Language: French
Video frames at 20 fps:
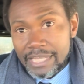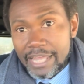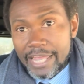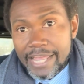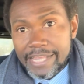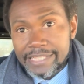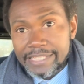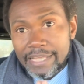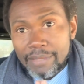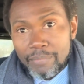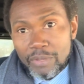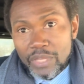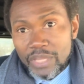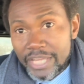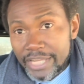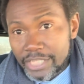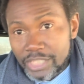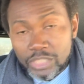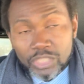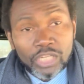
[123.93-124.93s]
Est-ce que
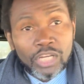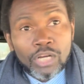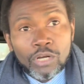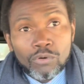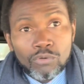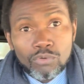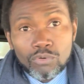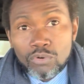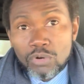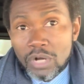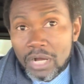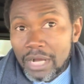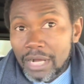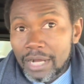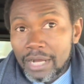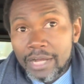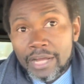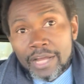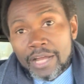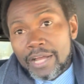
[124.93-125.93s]
Hitch ou
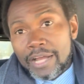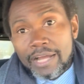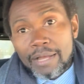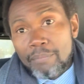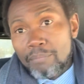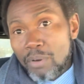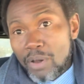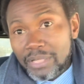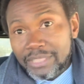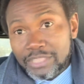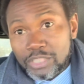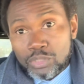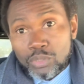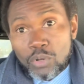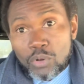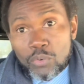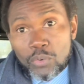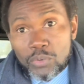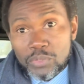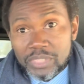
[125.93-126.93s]
euh, Bot
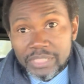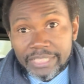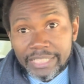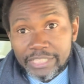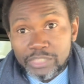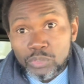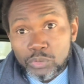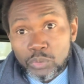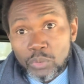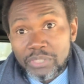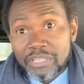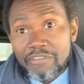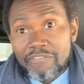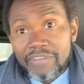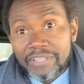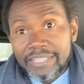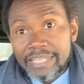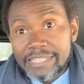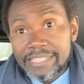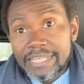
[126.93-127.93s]
sont considérés, ce sont des
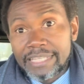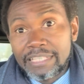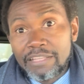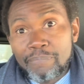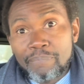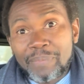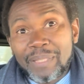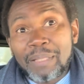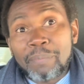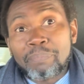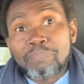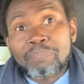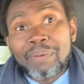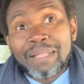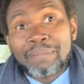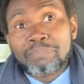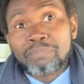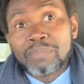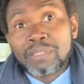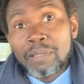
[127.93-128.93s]
VTC, peut-être pas
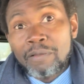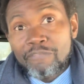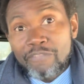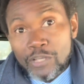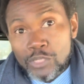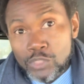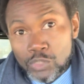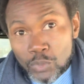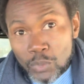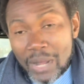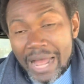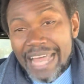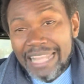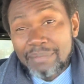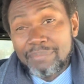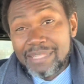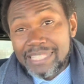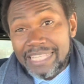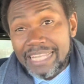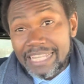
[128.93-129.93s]
de façon
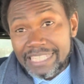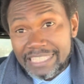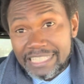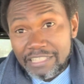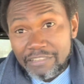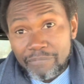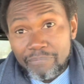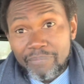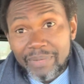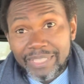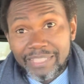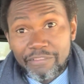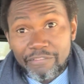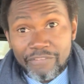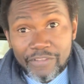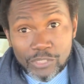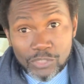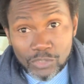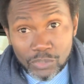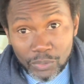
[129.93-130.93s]
administrative, mais de
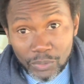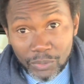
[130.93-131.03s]
façon